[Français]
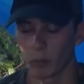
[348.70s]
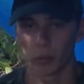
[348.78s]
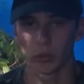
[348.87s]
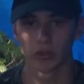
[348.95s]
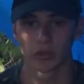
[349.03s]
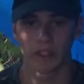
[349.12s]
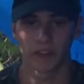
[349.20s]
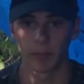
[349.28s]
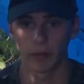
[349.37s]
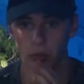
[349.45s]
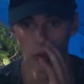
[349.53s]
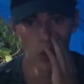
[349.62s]
peu cet
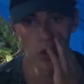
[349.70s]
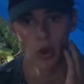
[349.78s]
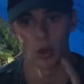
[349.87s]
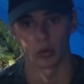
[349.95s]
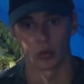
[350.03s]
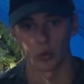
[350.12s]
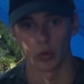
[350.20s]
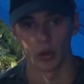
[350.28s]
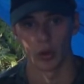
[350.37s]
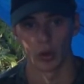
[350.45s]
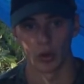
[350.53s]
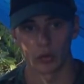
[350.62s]
aspect de,
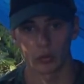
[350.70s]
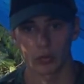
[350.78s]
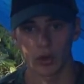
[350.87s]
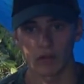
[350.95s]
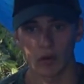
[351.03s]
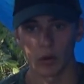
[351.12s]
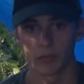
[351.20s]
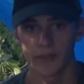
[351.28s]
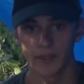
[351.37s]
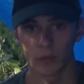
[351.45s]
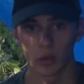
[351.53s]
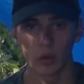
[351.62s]
euh, toujours avoir le
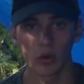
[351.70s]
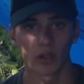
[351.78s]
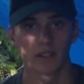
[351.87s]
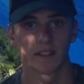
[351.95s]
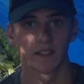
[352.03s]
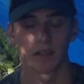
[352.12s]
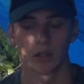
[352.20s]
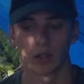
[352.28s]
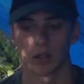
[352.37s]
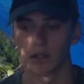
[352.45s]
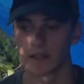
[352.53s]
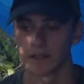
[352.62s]
petit mot qui,
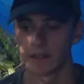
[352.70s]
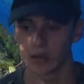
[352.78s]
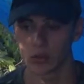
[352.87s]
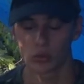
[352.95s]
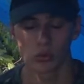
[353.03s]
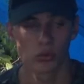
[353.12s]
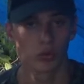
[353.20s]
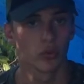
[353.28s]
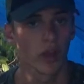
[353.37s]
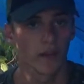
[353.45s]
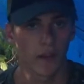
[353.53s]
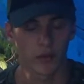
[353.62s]
dit que je, suis
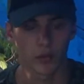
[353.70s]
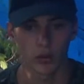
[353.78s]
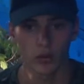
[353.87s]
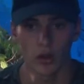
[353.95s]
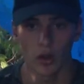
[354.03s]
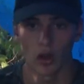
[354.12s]
dans la nature.